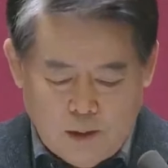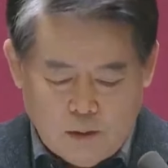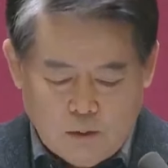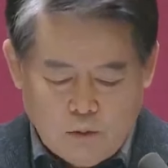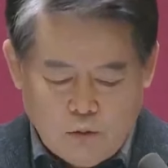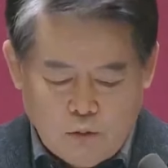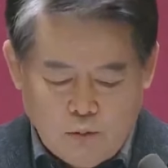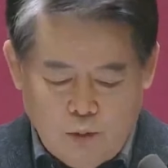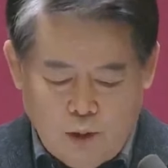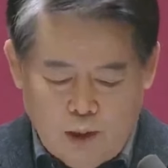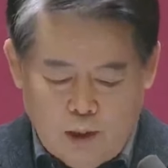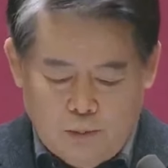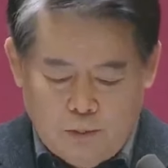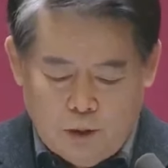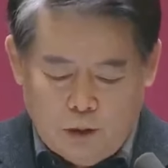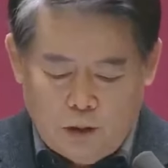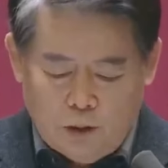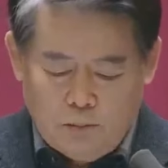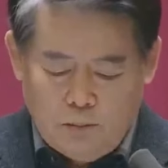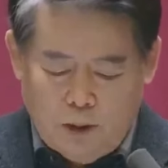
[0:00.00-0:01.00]
국민의힘은
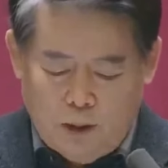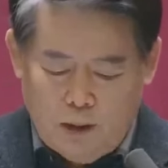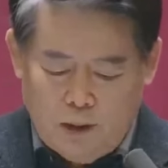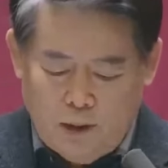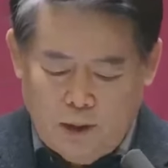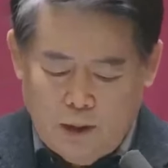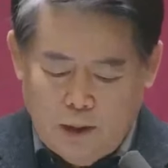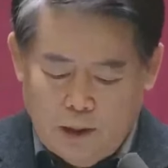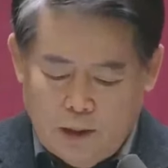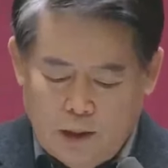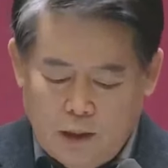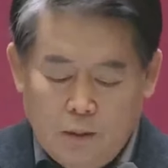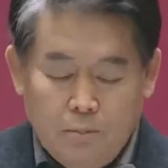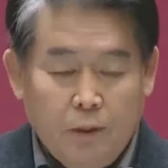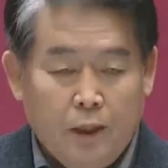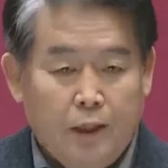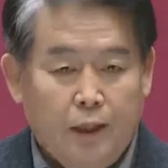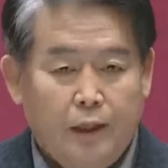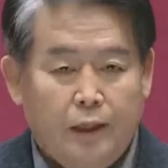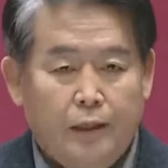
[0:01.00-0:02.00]
정말
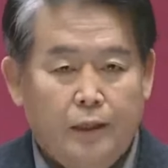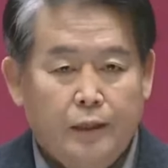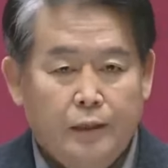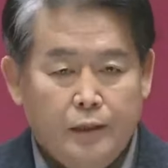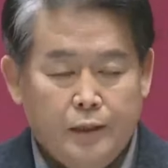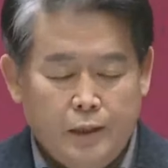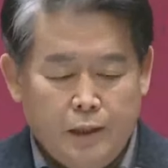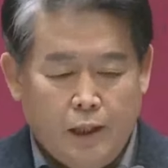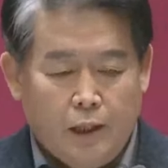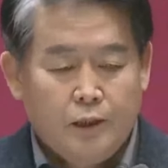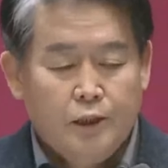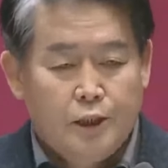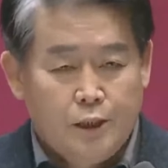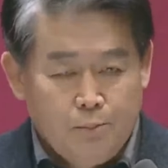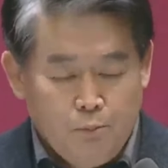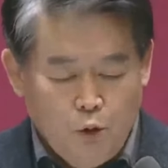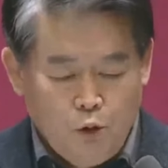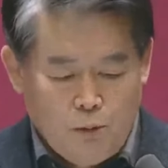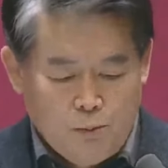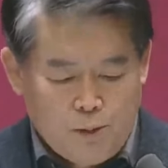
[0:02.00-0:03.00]
일말의
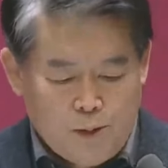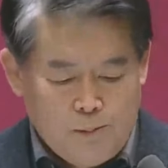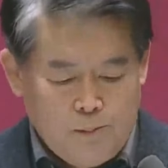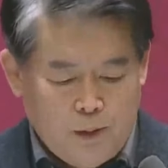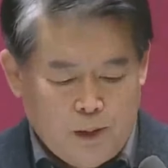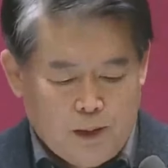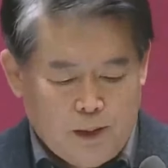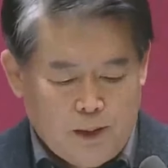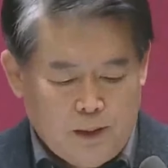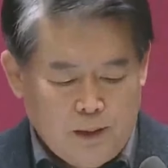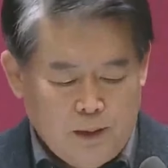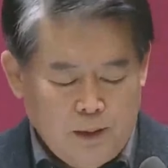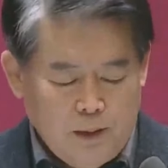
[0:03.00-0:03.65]
양심도 없습니까?